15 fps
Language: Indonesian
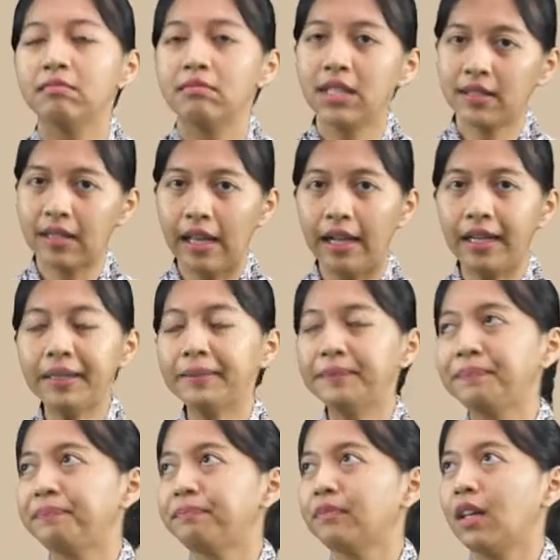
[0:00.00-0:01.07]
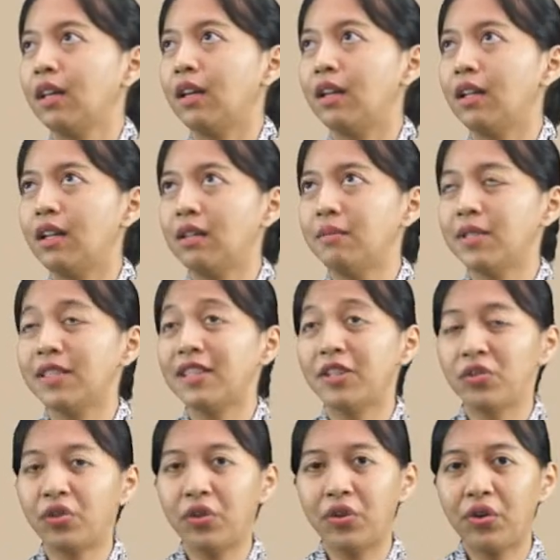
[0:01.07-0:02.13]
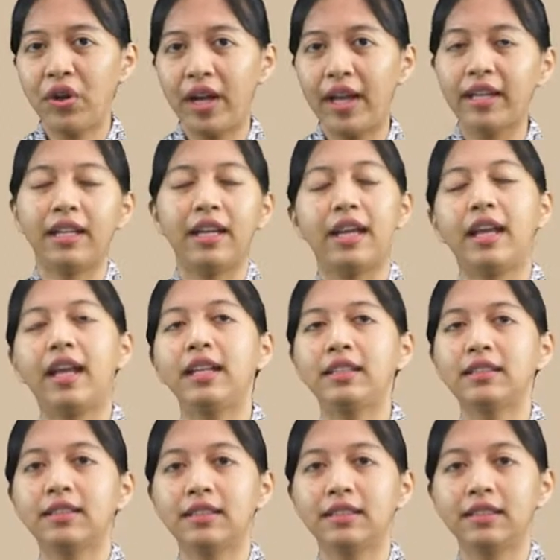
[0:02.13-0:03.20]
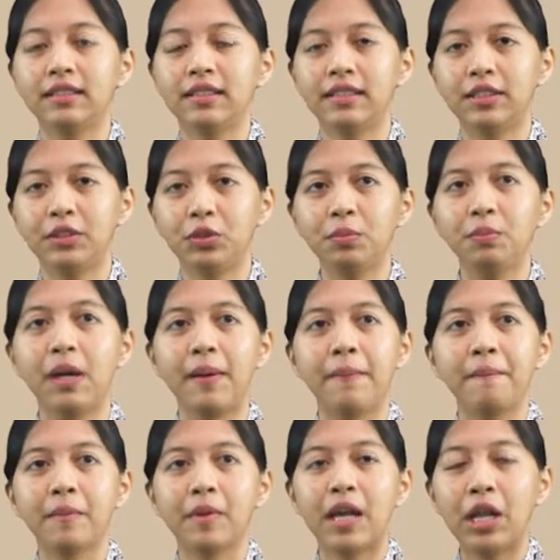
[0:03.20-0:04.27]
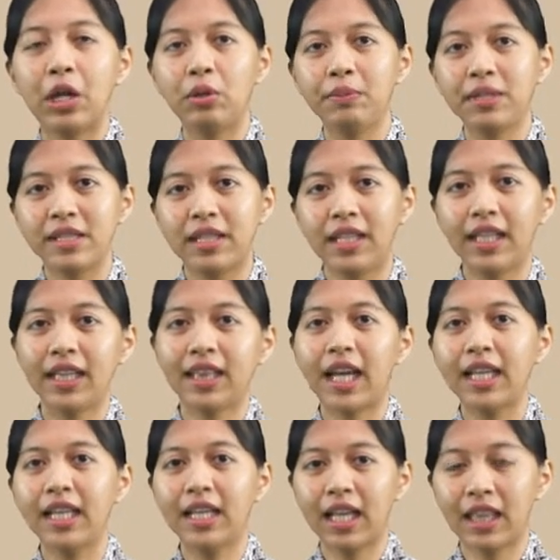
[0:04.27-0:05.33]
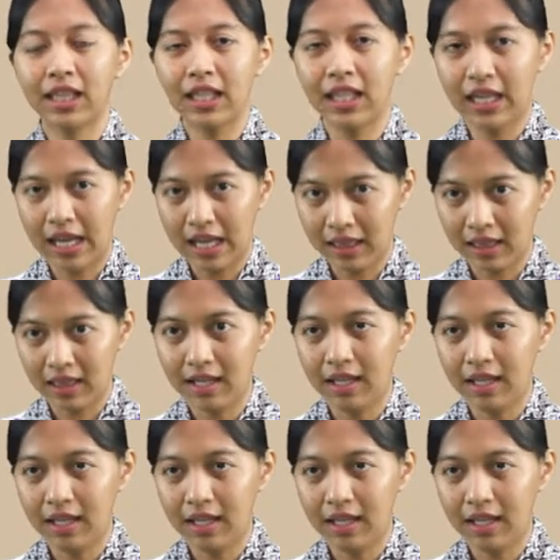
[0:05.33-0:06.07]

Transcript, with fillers: Misal, uh, bisa saya contohkan ya, uh, coba kalau misalnya kita ingat-ingat